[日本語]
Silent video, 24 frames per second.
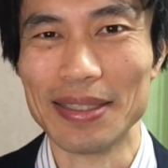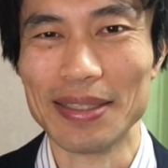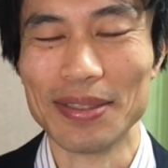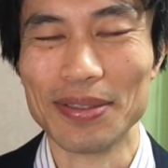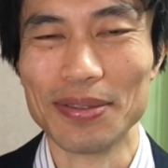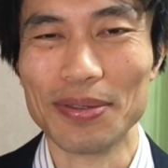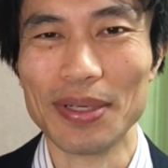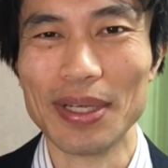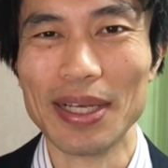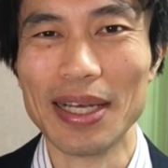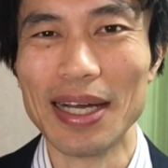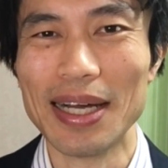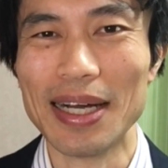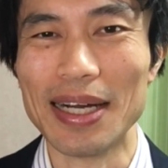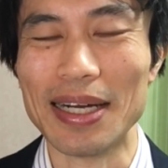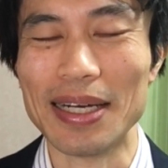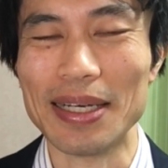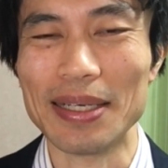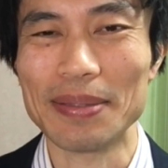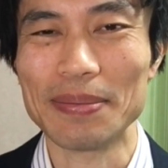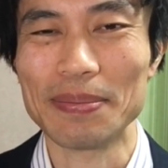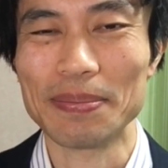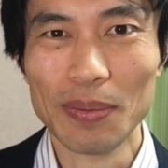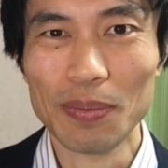それが
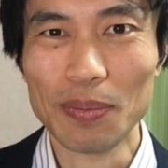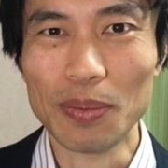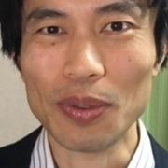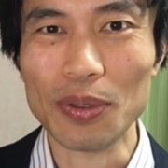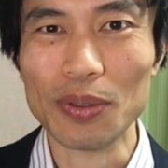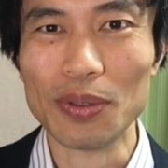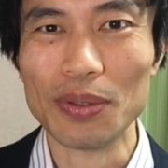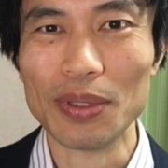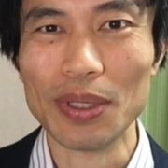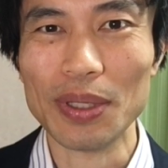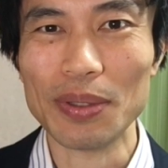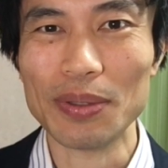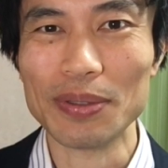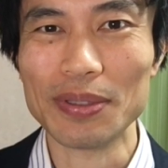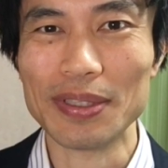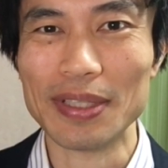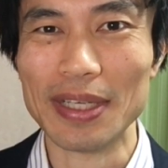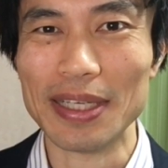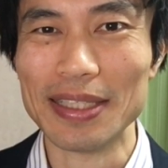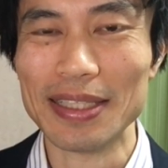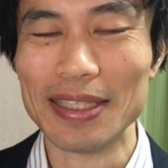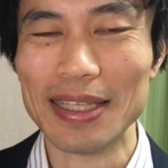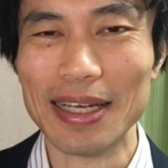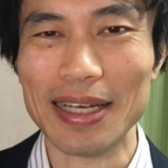冒頭でお伝
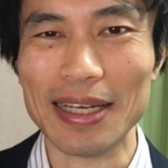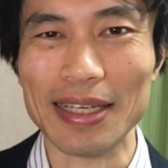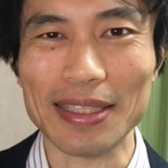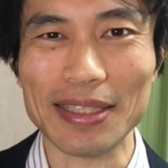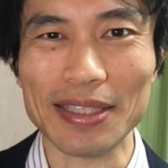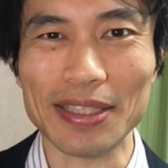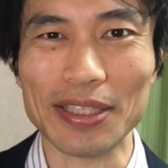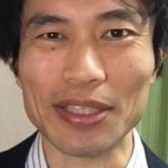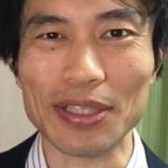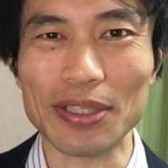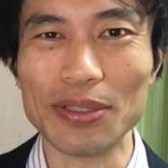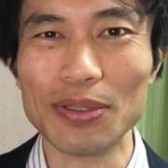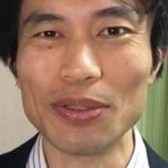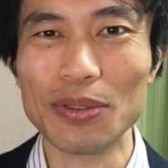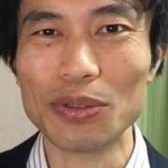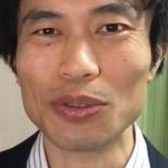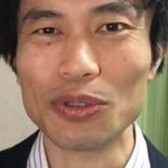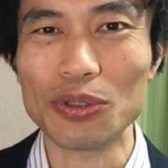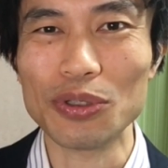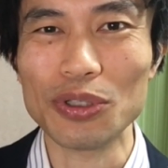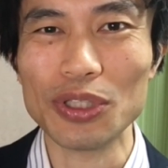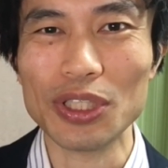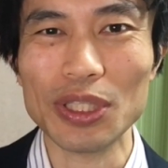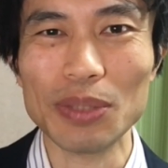えした地球の
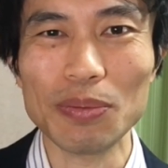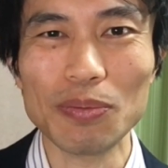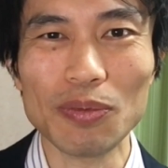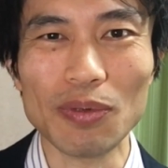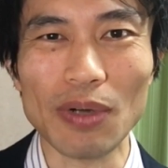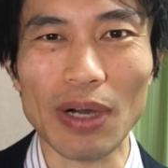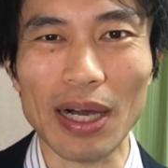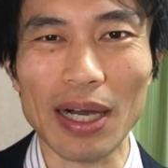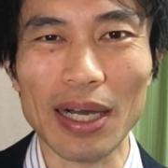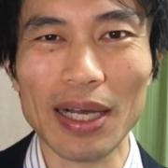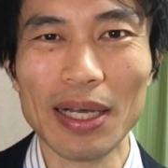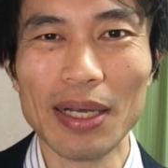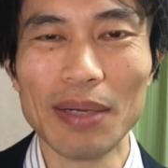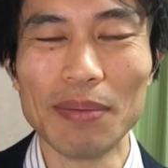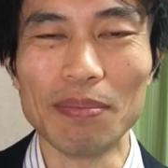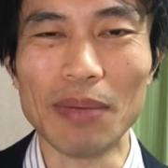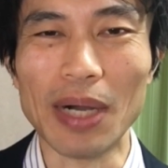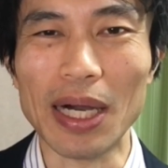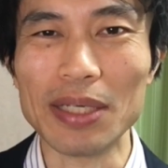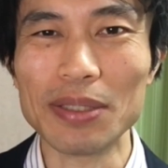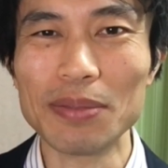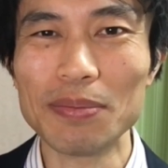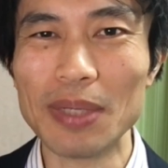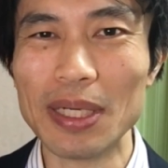中心部は
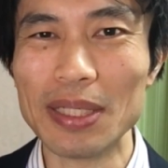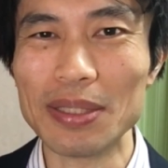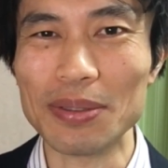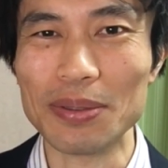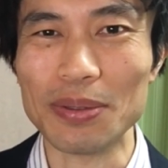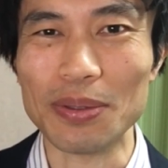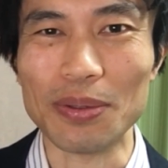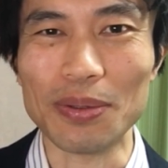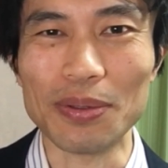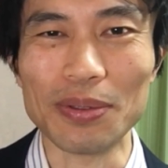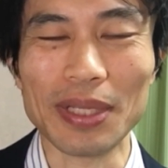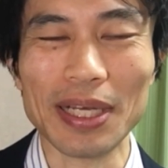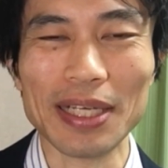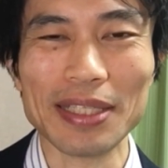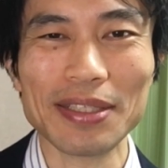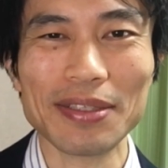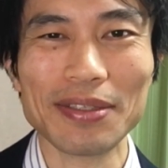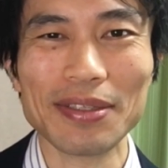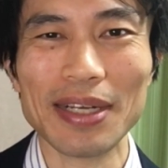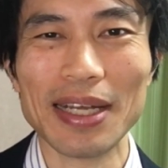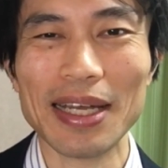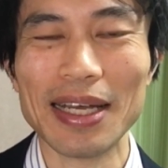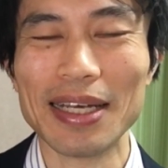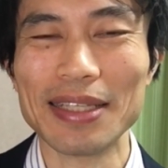〇〇と同じ
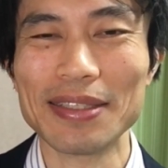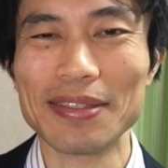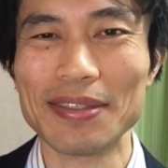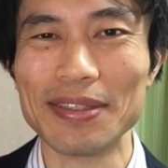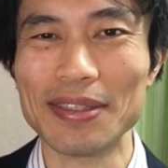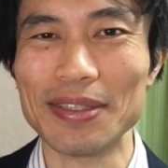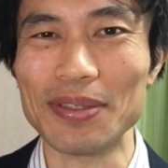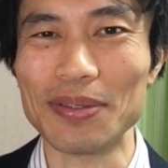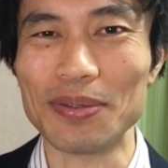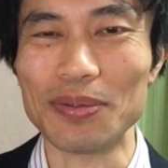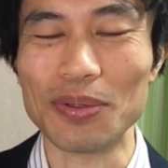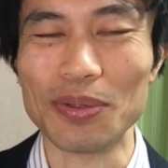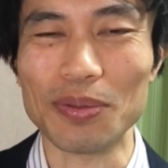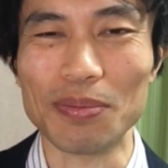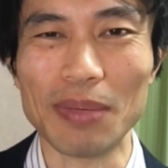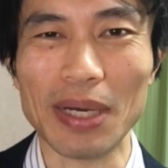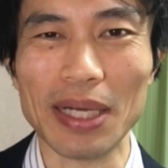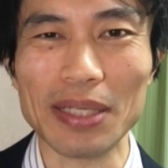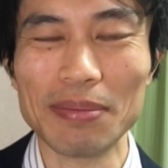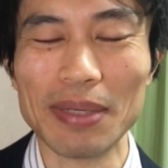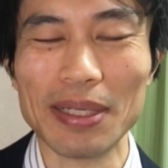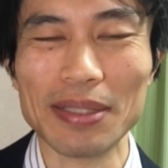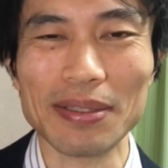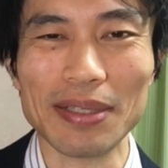くらい暑いのこの
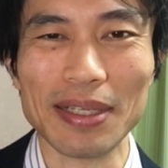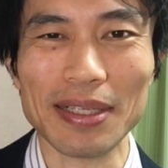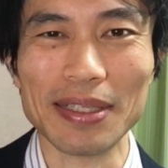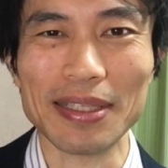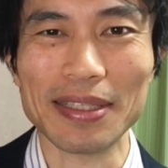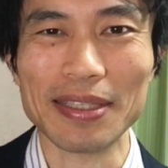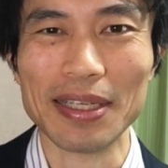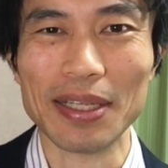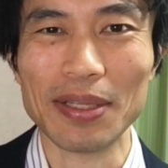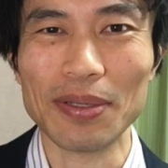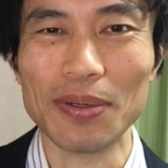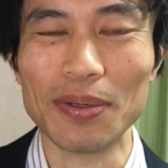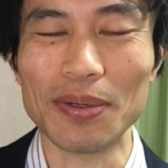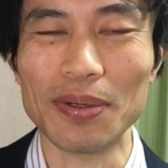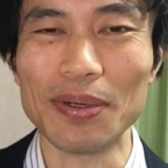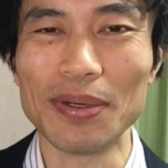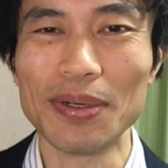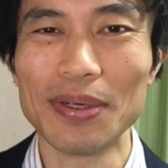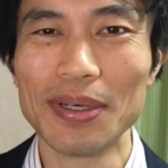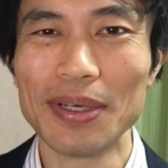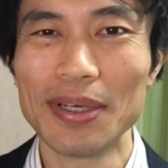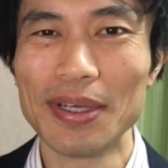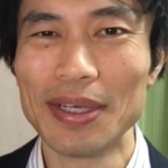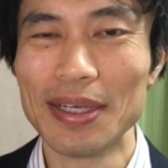〇〇なんですけど、
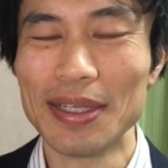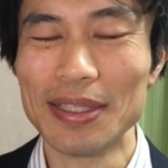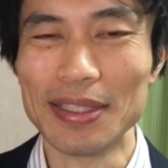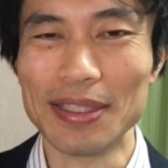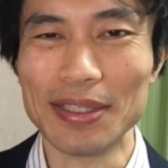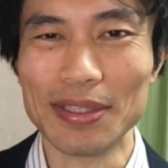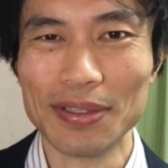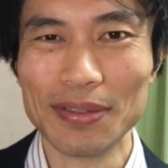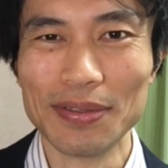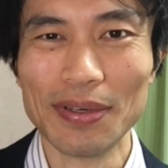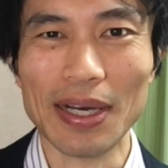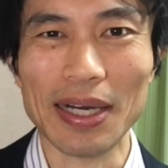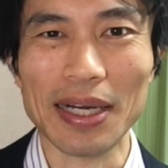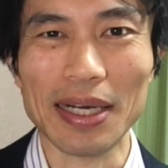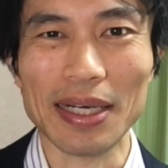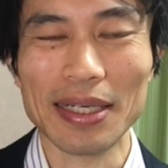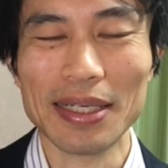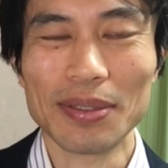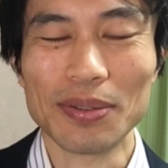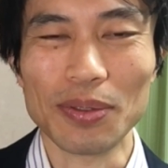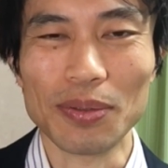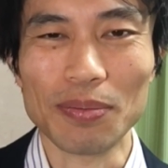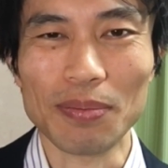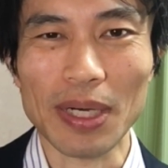実は
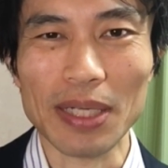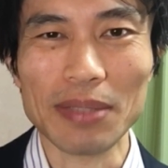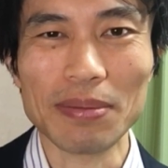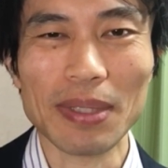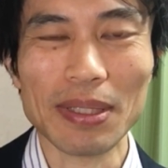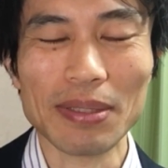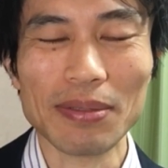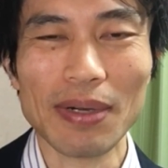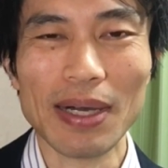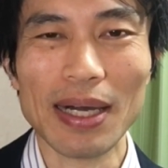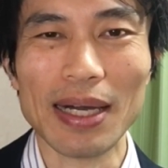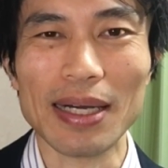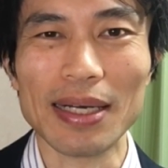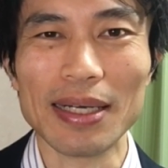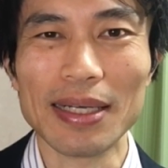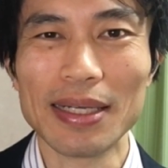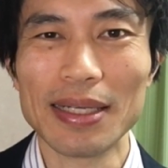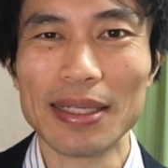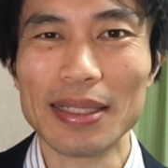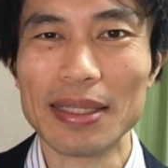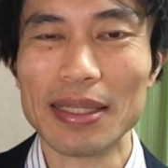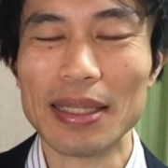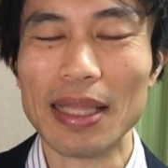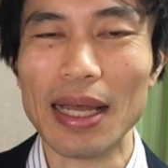この〇〇は
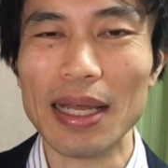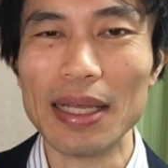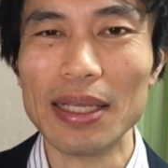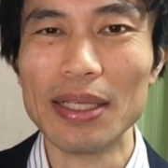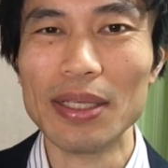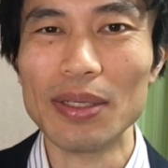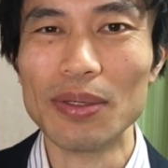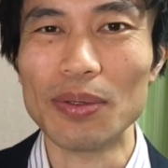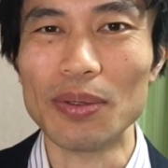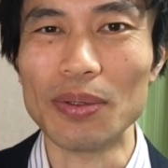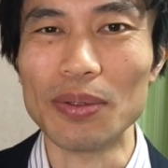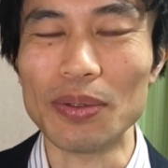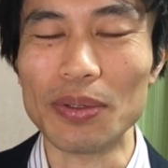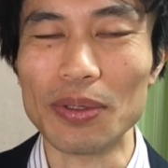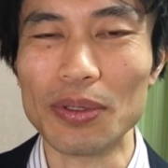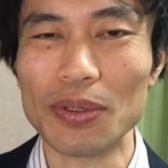太陽の